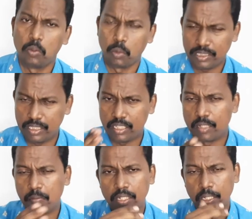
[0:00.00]
வசனங்கள்
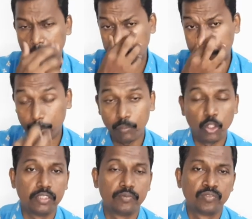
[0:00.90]
நமக்கு நேராய்
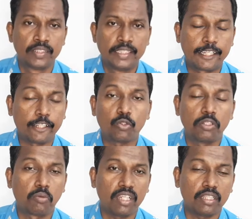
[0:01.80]
வரும்பொழுது கத்துடைய
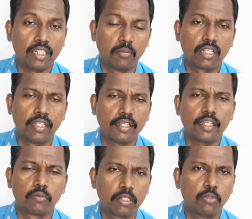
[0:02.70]
வார்த்தை நமக்கு
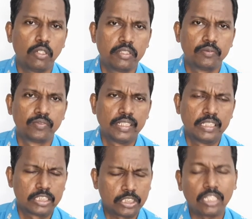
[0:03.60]
நேராய் வரும்பொழுது
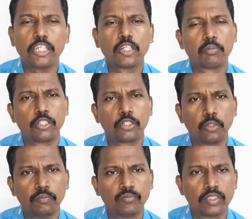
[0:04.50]

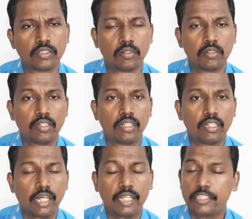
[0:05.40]
சந்தேகப்படுகிறோம்
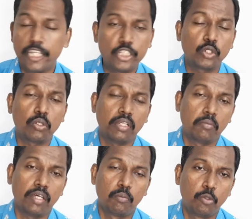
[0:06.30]
அதை ஏற்றுக்கொள்ள
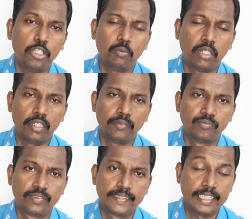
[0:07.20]
நம்மால் முடியவில்லை
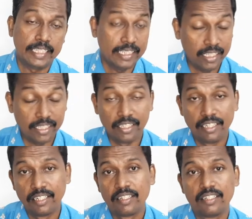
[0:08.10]
இதை
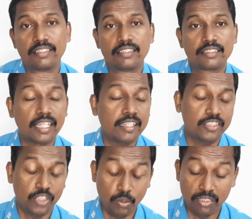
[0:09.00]
சரி
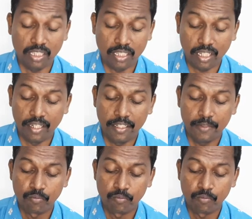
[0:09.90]
செய்வதற்காக